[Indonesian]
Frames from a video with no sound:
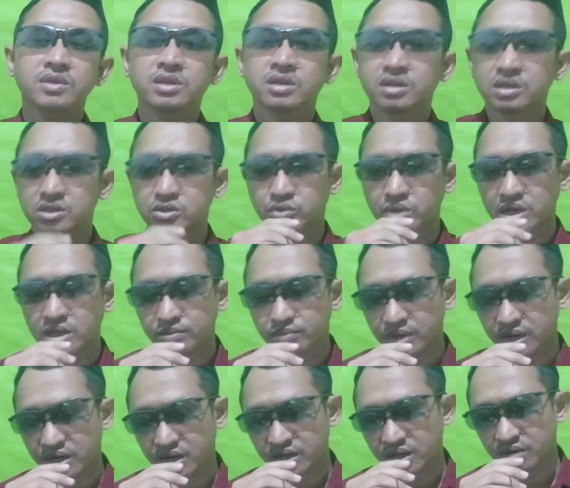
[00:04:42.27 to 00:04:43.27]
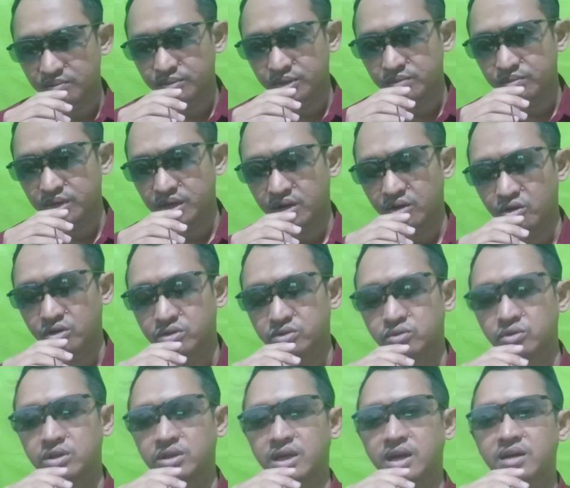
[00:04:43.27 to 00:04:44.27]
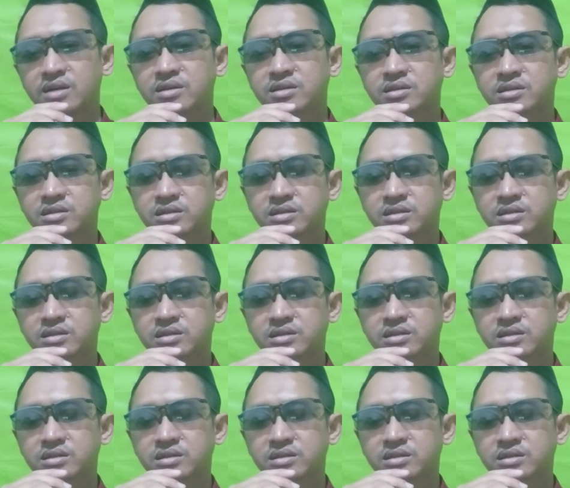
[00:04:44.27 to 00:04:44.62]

Kecuali para nabi, para rasul yang